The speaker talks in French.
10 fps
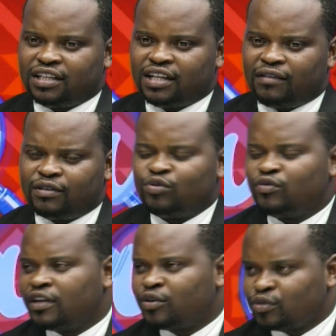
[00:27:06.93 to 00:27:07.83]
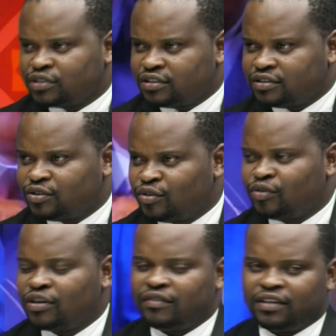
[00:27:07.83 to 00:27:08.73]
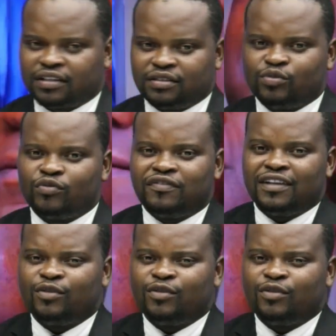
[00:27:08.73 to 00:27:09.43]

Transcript: avec une nouvelle constitution, avec de nouvelles